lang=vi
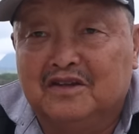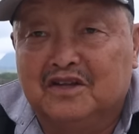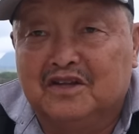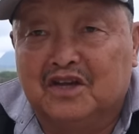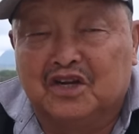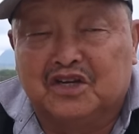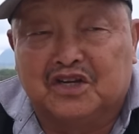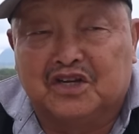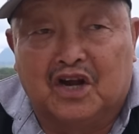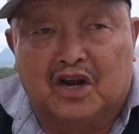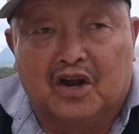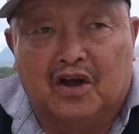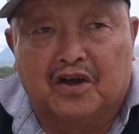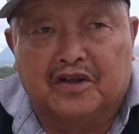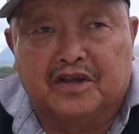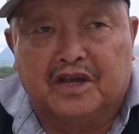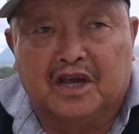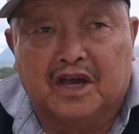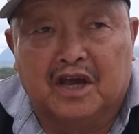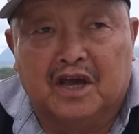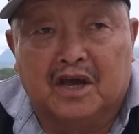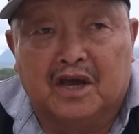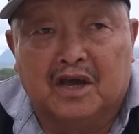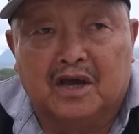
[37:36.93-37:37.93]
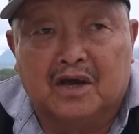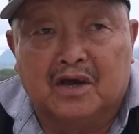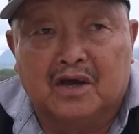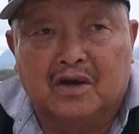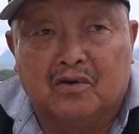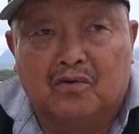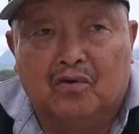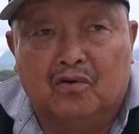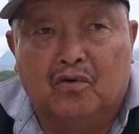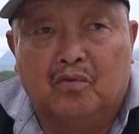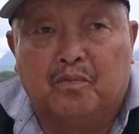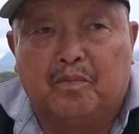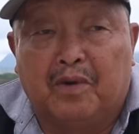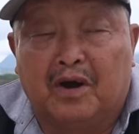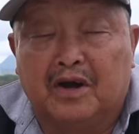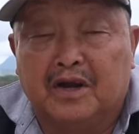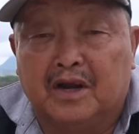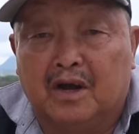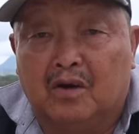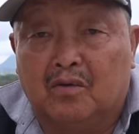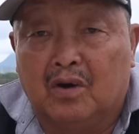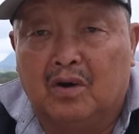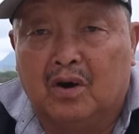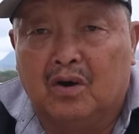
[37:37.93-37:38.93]
chế cho nó chế cú bao
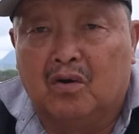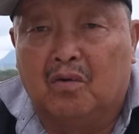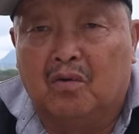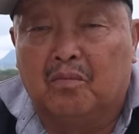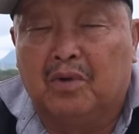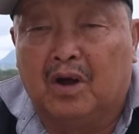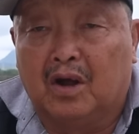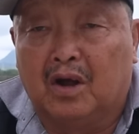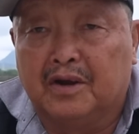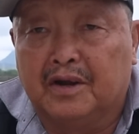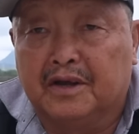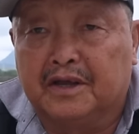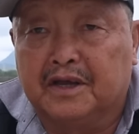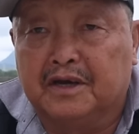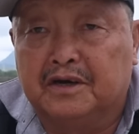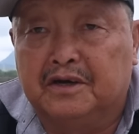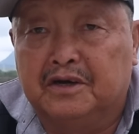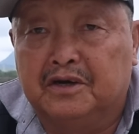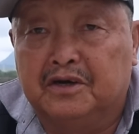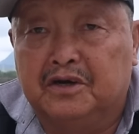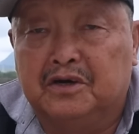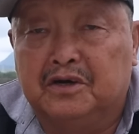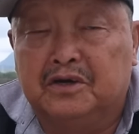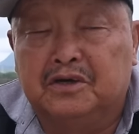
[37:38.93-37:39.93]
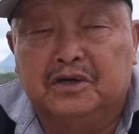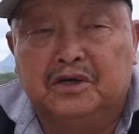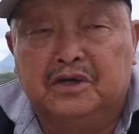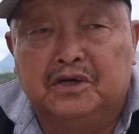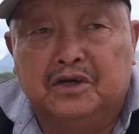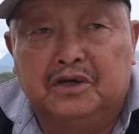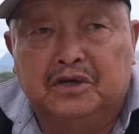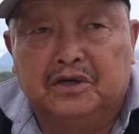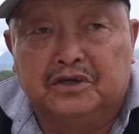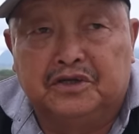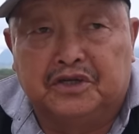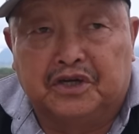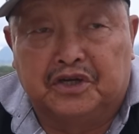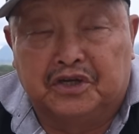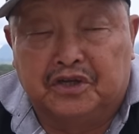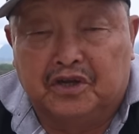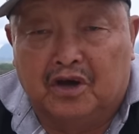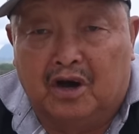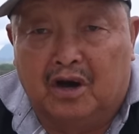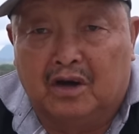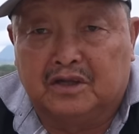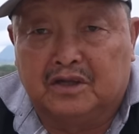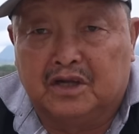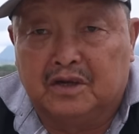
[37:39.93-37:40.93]
nhiêu ông cũng lo đây chế ư chừng
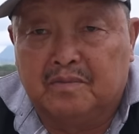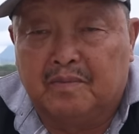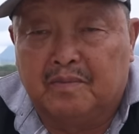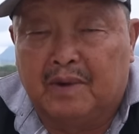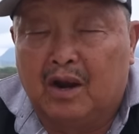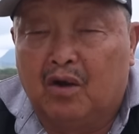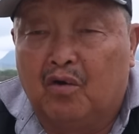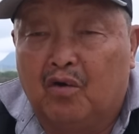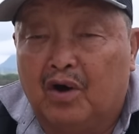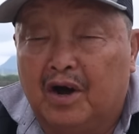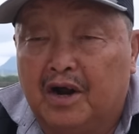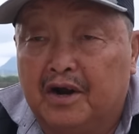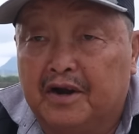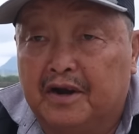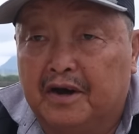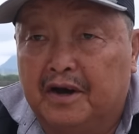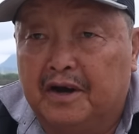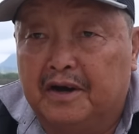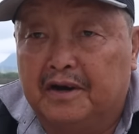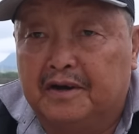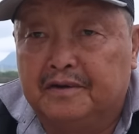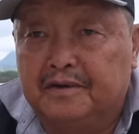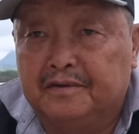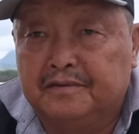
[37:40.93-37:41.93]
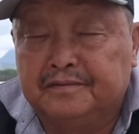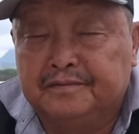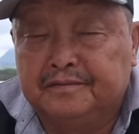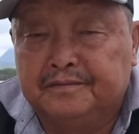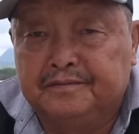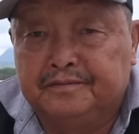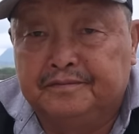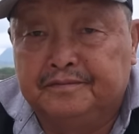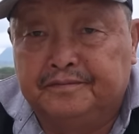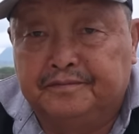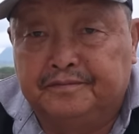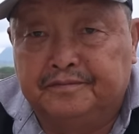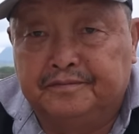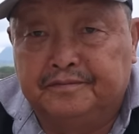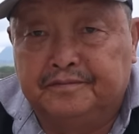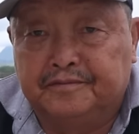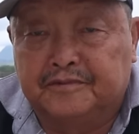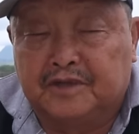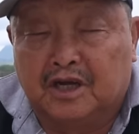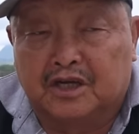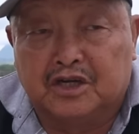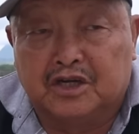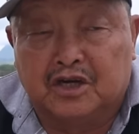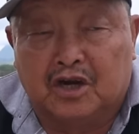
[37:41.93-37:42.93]
nhỏ tới mà lo hơn nữa ừ
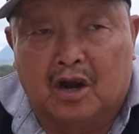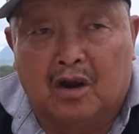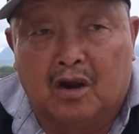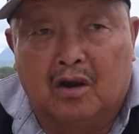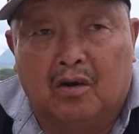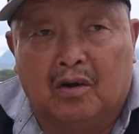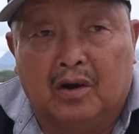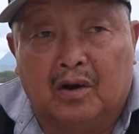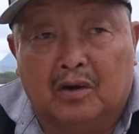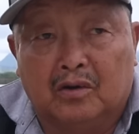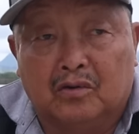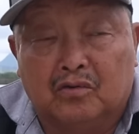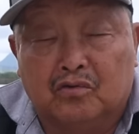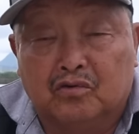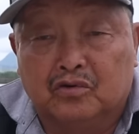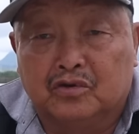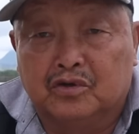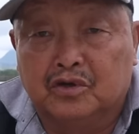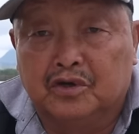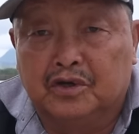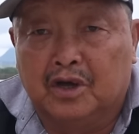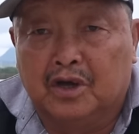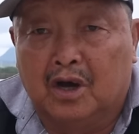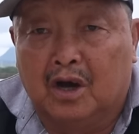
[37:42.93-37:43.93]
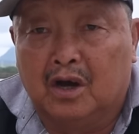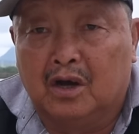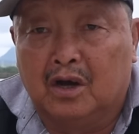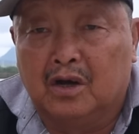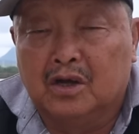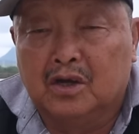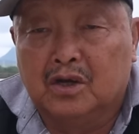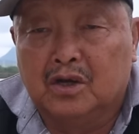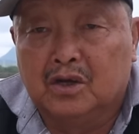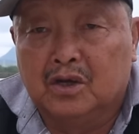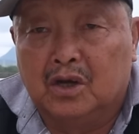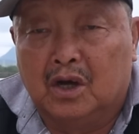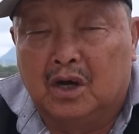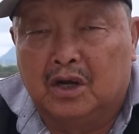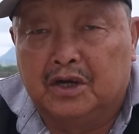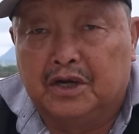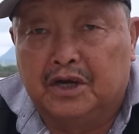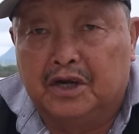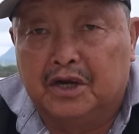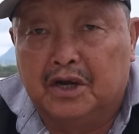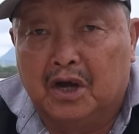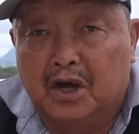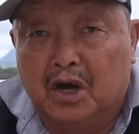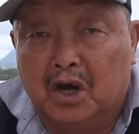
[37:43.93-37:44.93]
tại sao nó lo là cú tư giờ anh
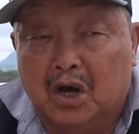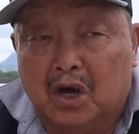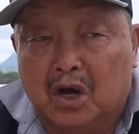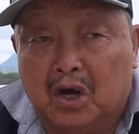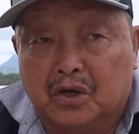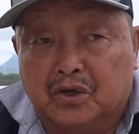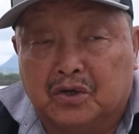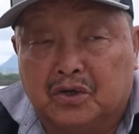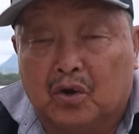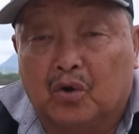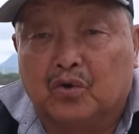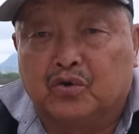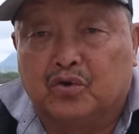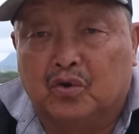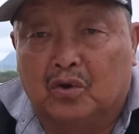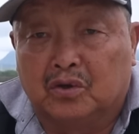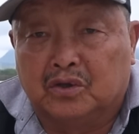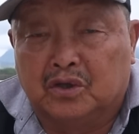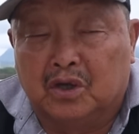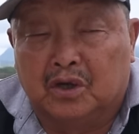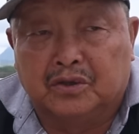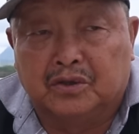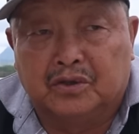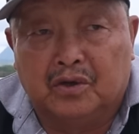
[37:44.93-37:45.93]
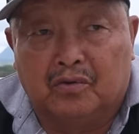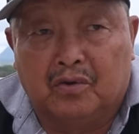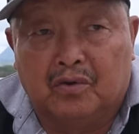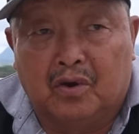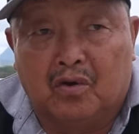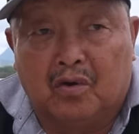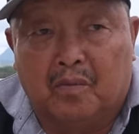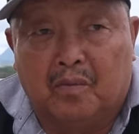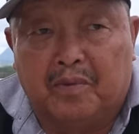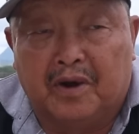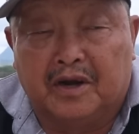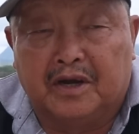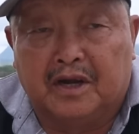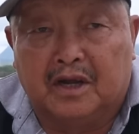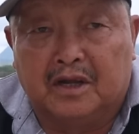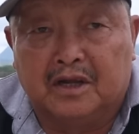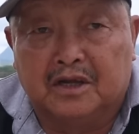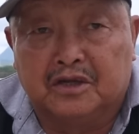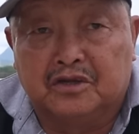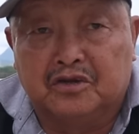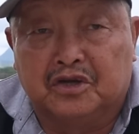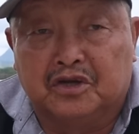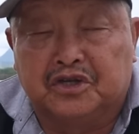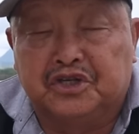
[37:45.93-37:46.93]
em nó trâu cho tới trong hoặc có bao
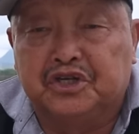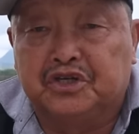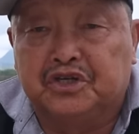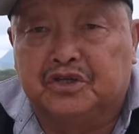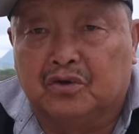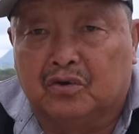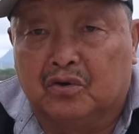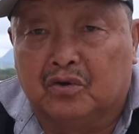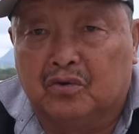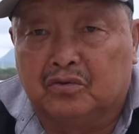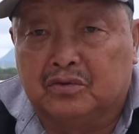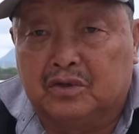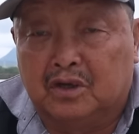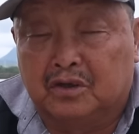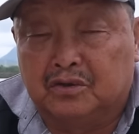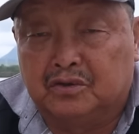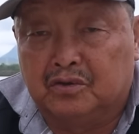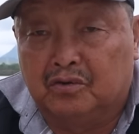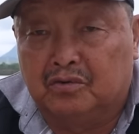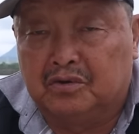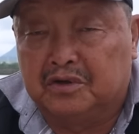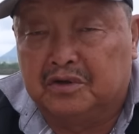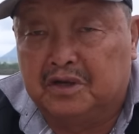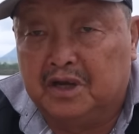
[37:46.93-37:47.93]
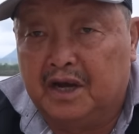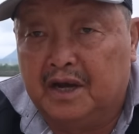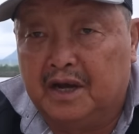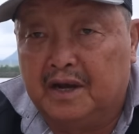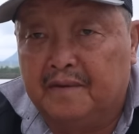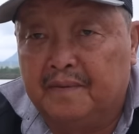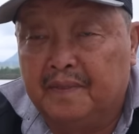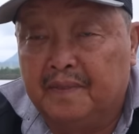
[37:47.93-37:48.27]
nhiêu tư chỉ cho tới trong được chứ